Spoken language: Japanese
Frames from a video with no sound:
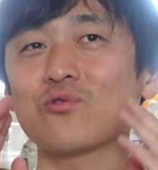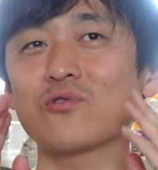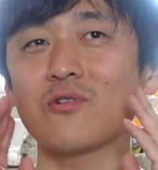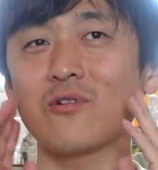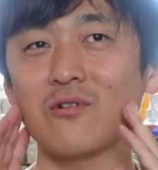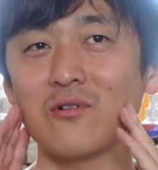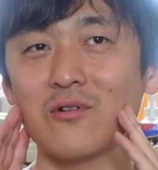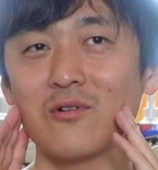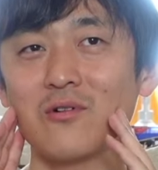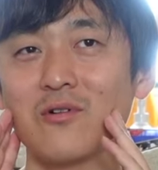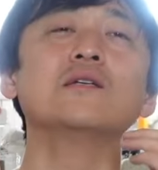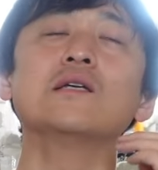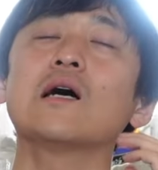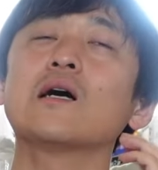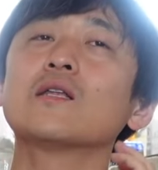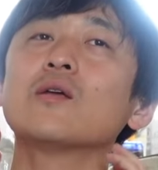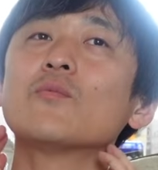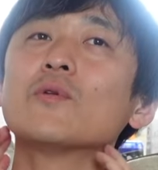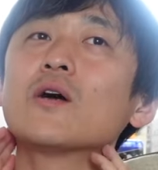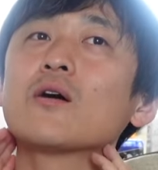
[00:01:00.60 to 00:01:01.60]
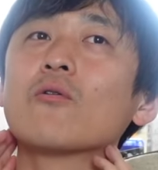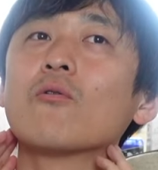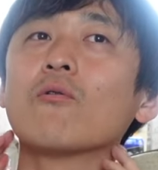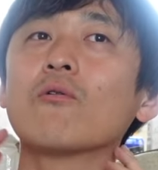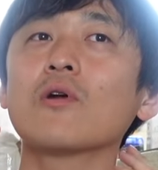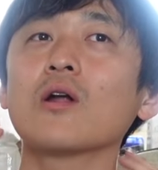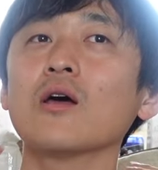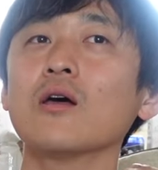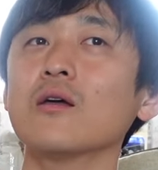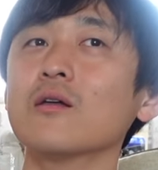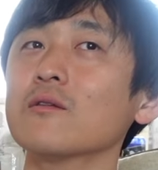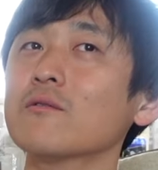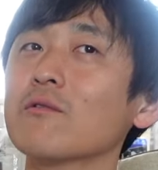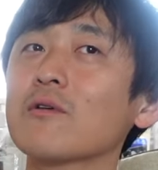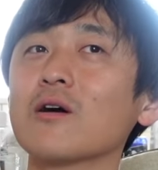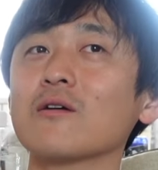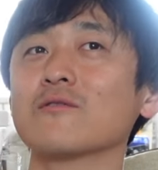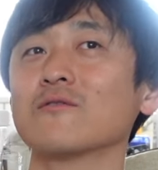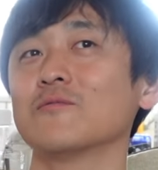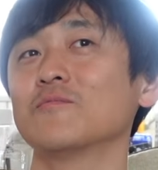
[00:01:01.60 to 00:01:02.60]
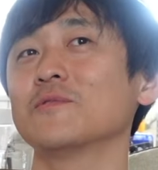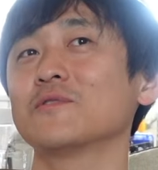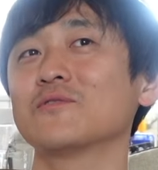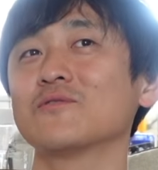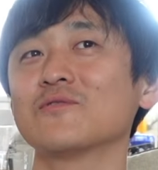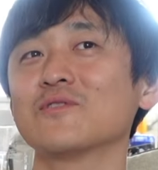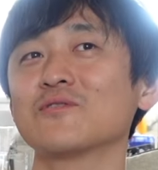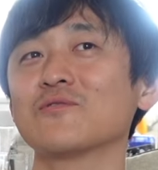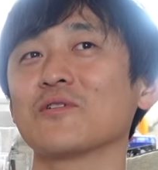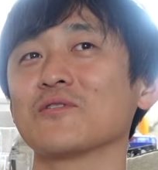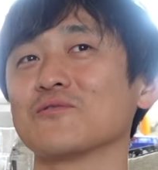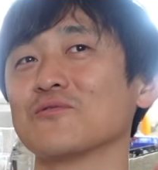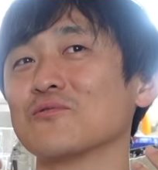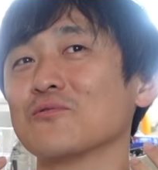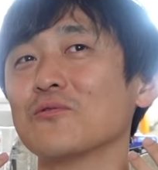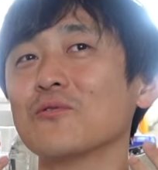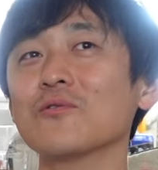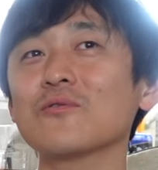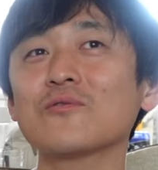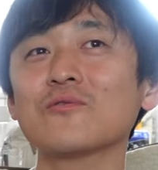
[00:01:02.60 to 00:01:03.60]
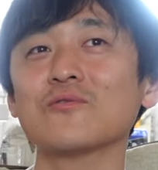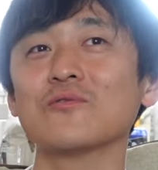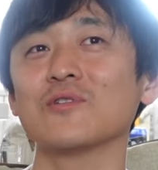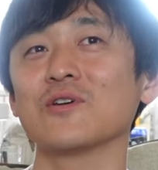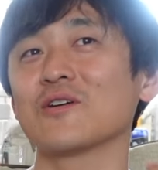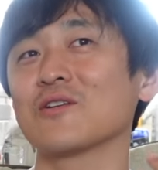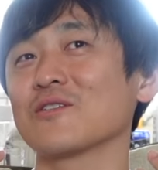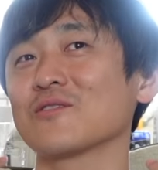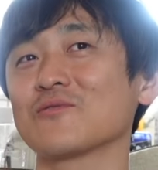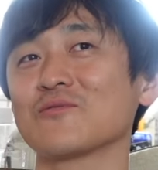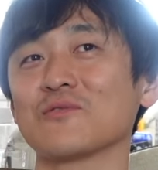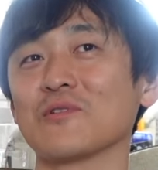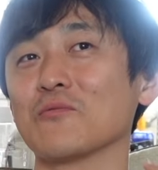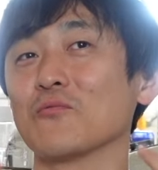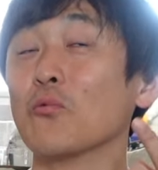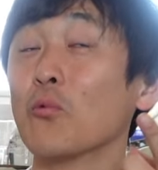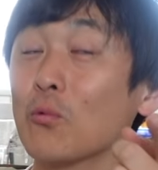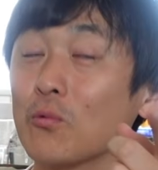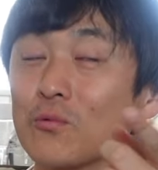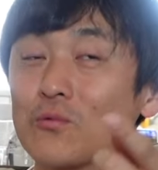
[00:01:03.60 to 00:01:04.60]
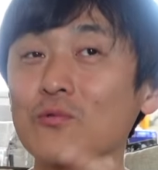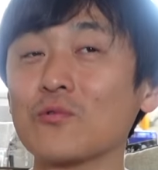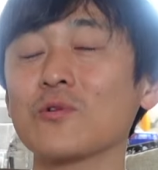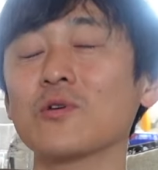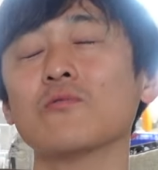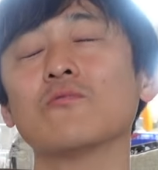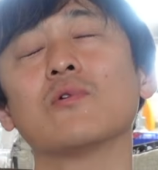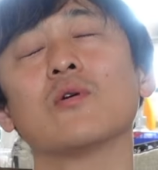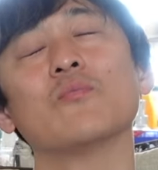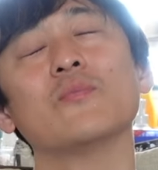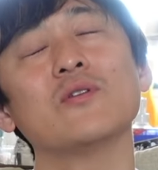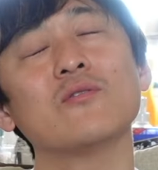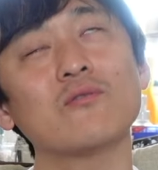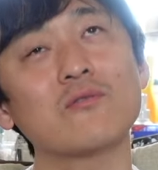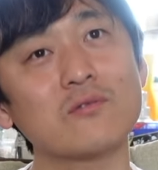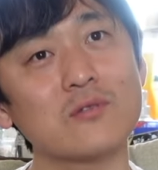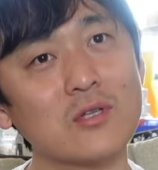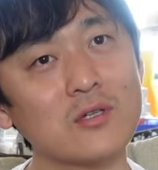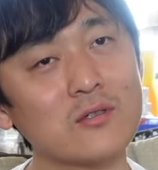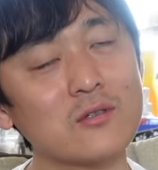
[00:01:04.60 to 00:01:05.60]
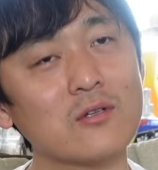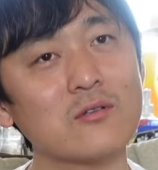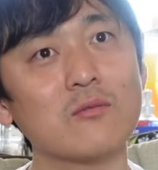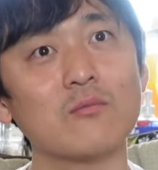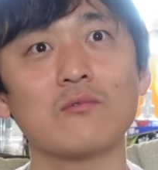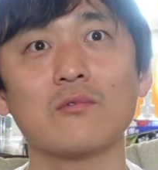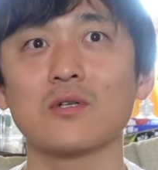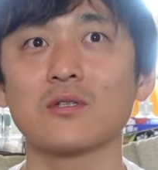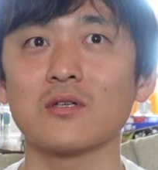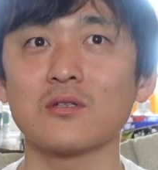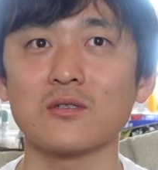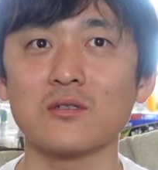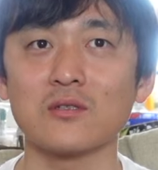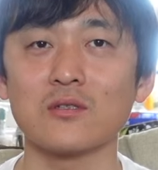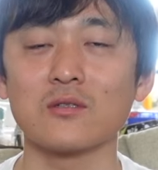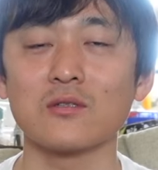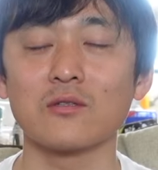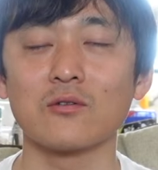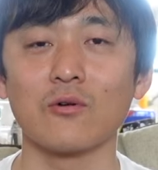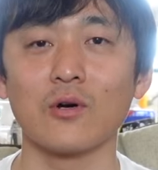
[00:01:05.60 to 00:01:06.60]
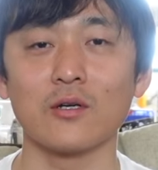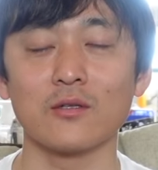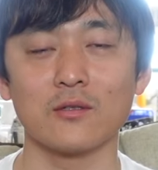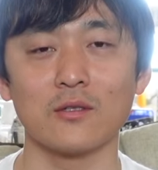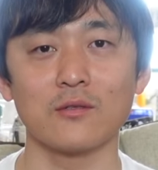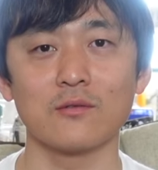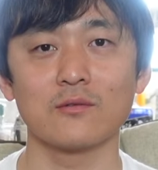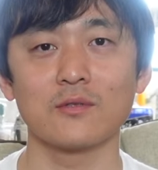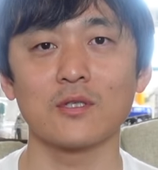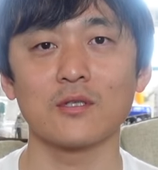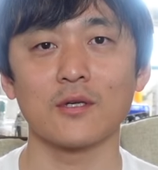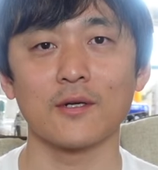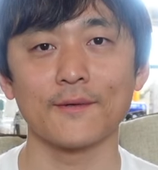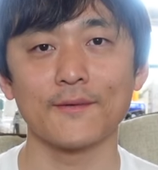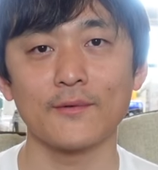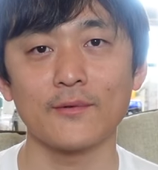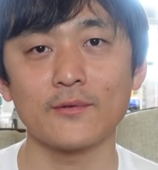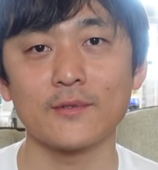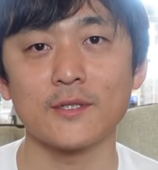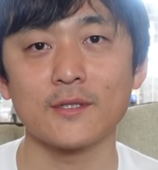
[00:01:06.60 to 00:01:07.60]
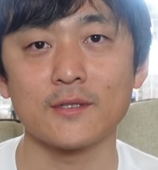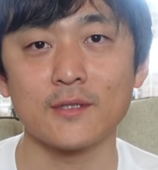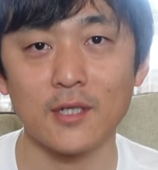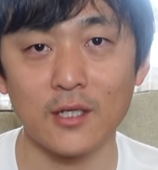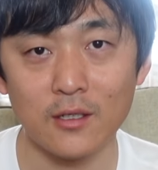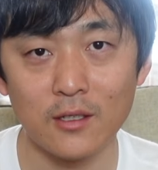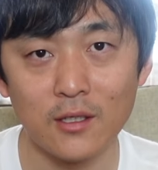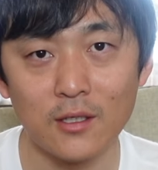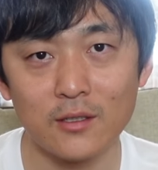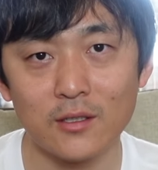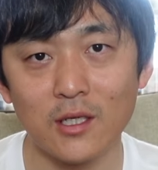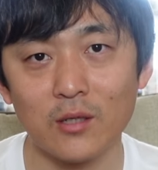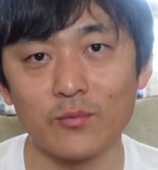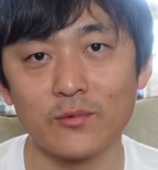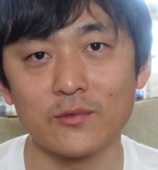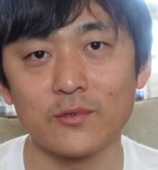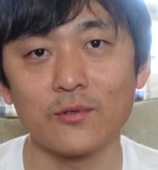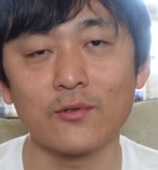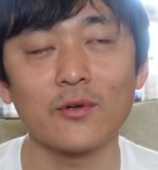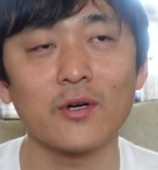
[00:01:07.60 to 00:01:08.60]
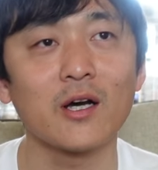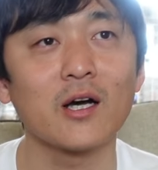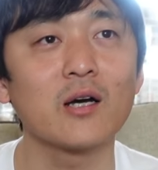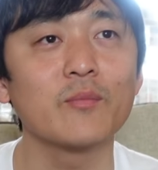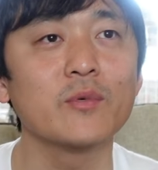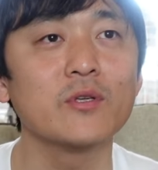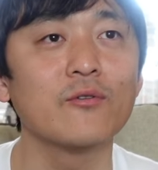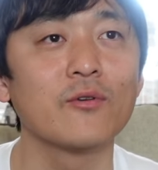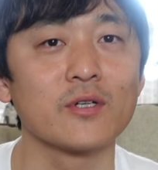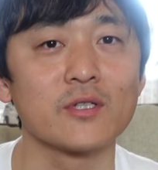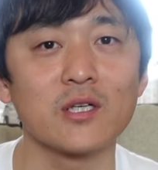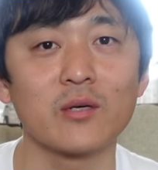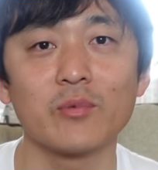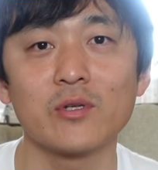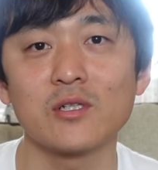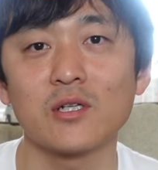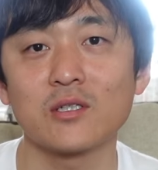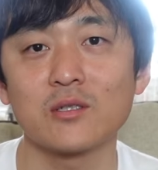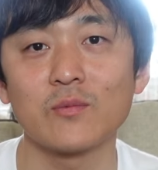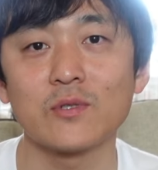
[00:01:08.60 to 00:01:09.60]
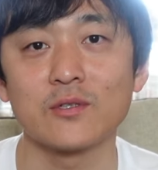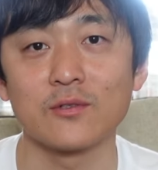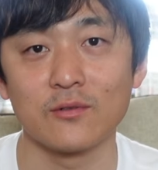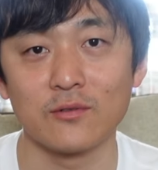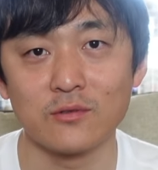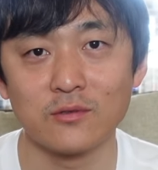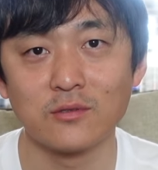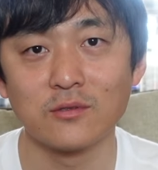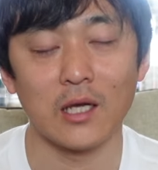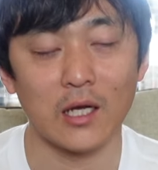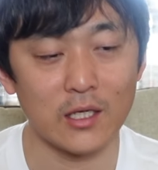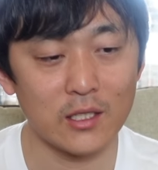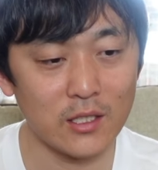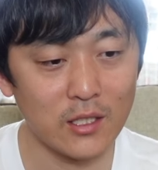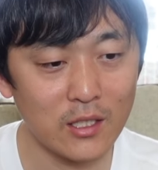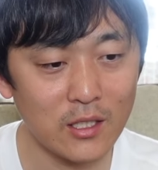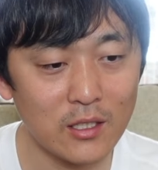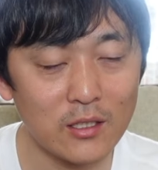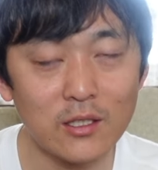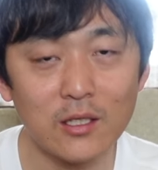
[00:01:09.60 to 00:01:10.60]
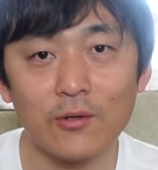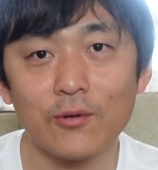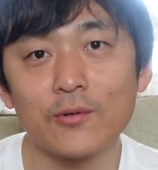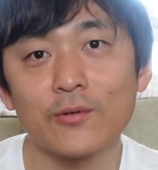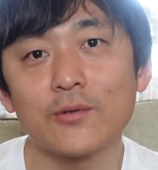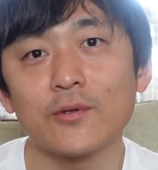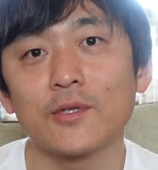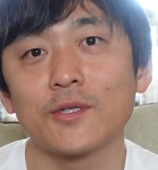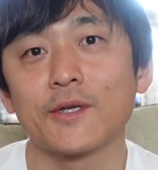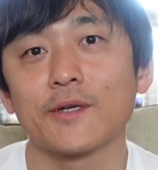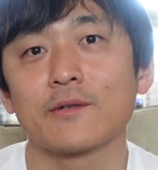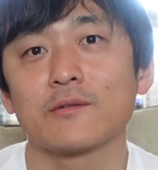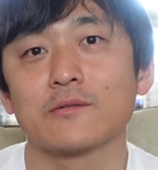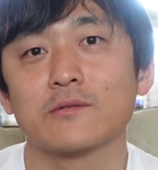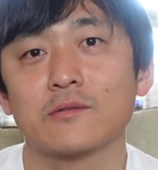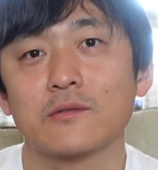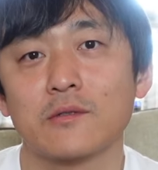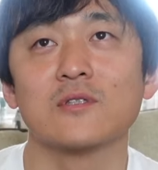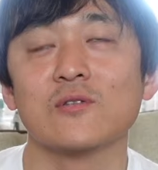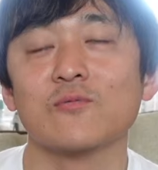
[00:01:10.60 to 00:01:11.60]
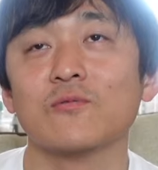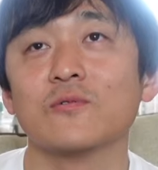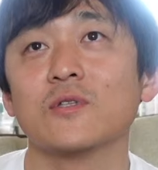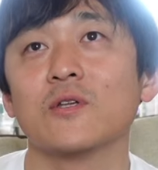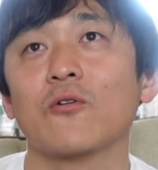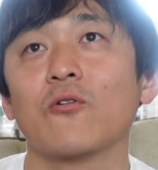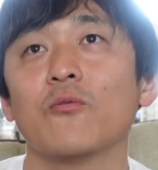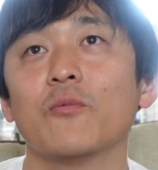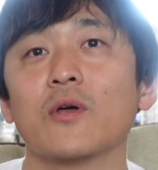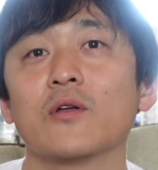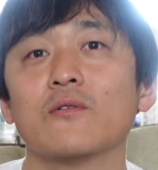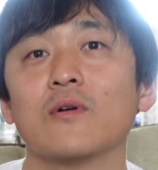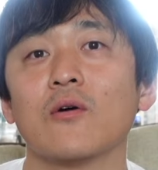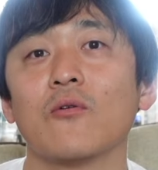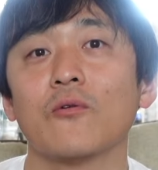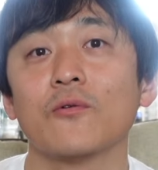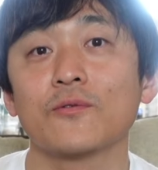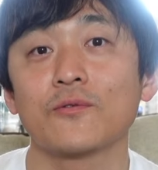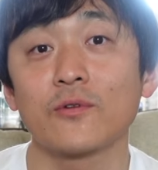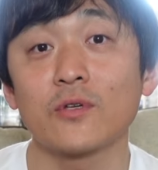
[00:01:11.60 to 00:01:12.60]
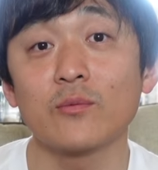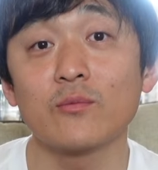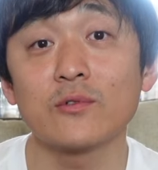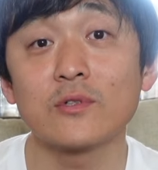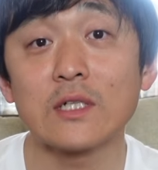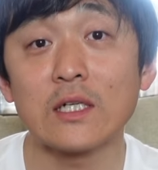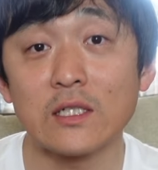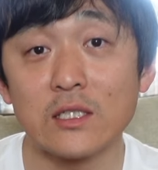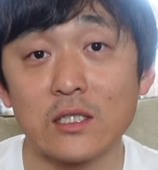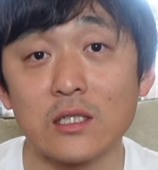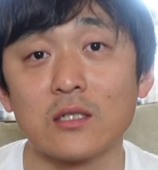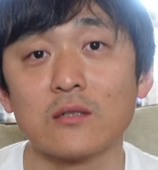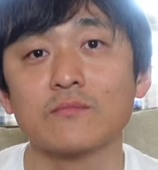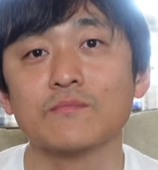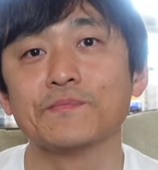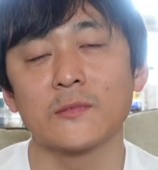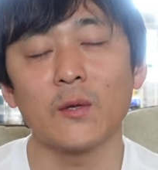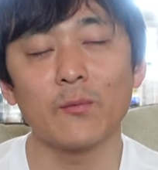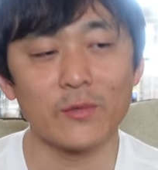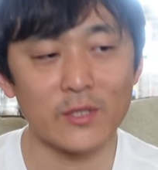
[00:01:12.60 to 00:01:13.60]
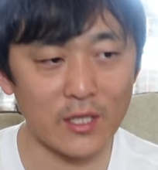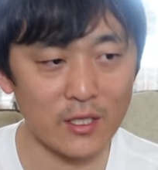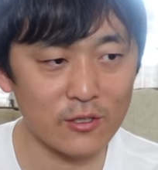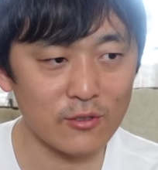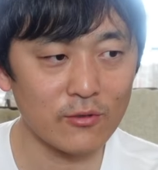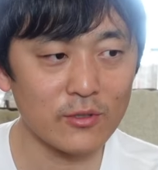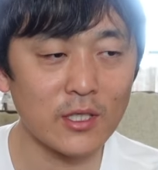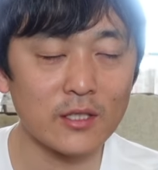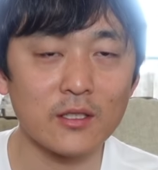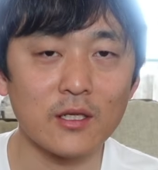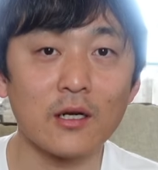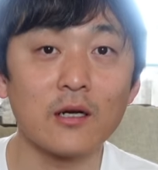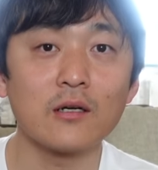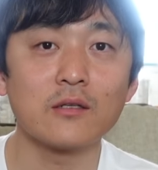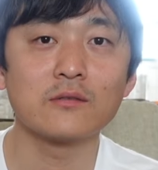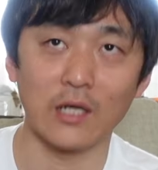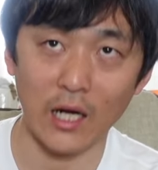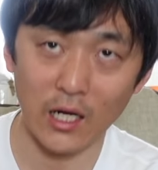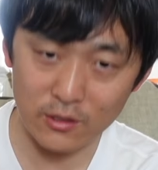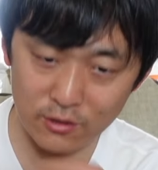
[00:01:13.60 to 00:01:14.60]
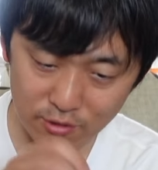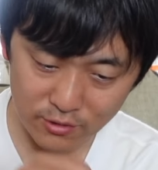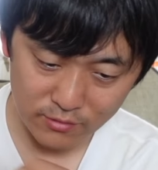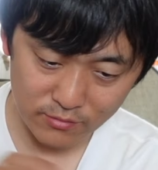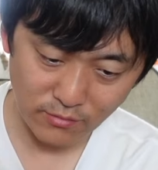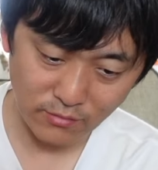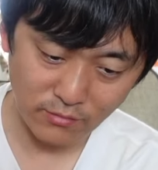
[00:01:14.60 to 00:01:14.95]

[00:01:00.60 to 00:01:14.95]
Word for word: したいやでもなんかここら辺とか首筋とかすごくいやらしくて本当にうわ魅力的だと思う私とかって言ってたらどうですか多分その鏡の方がべり出しますよ大変なことになる自分で褒めるは本当に難しいでも手帳だったら書く